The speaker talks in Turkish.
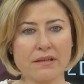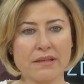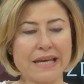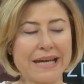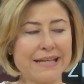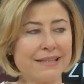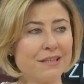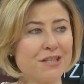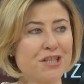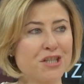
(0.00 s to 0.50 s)

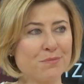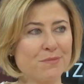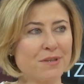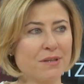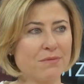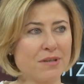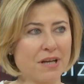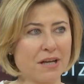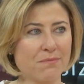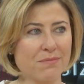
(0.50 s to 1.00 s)
kendi işimi
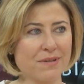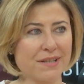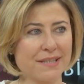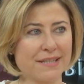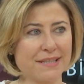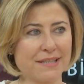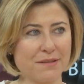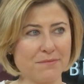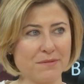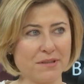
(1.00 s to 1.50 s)
de bırakmak
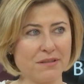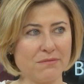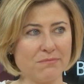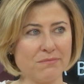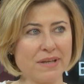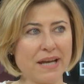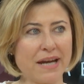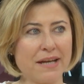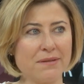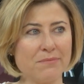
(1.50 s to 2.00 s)

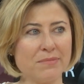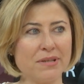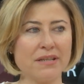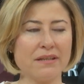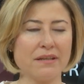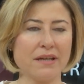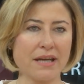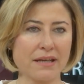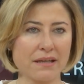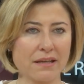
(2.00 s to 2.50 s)
istemedim. Yani bir
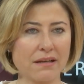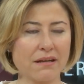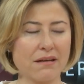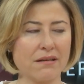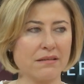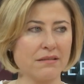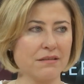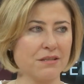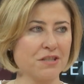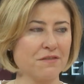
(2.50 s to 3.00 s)
erkek
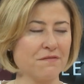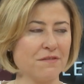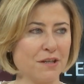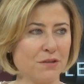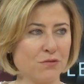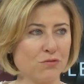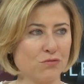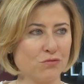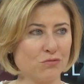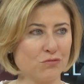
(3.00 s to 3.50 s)
arkadaşım
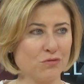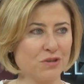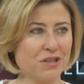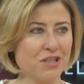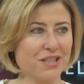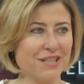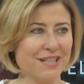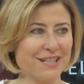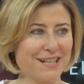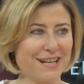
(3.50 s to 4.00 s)
vardı onun
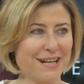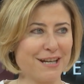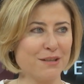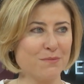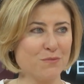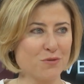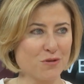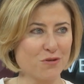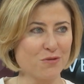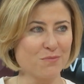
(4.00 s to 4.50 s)
işlerine
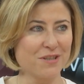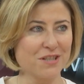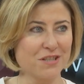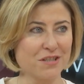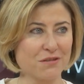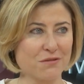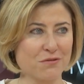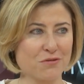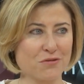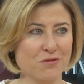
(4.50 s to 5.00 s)
yardımcı olmaya
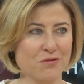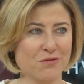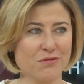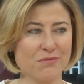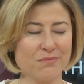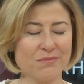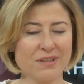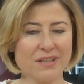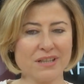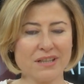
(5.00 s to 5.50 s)

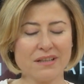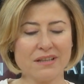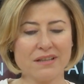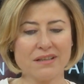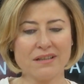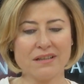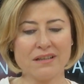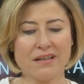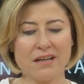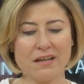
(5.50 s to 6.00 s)
çalışıyordum.
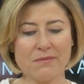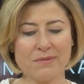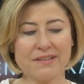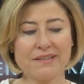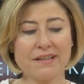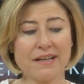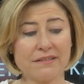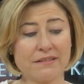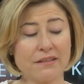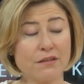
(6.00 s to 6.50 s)
Ahmet
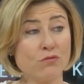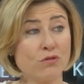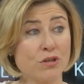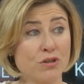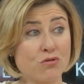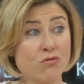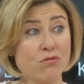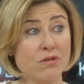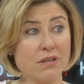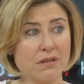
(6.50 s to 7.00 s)
Ertegün'le
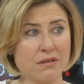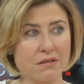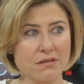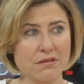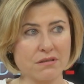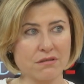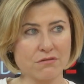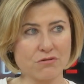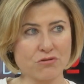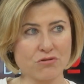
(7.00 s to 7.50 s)
çok yakın
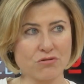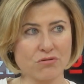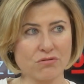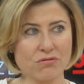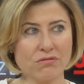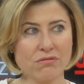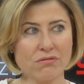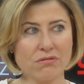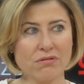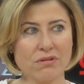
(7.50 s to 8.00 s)

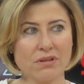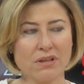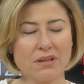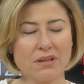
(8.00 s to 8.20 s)
çalışıyorduk.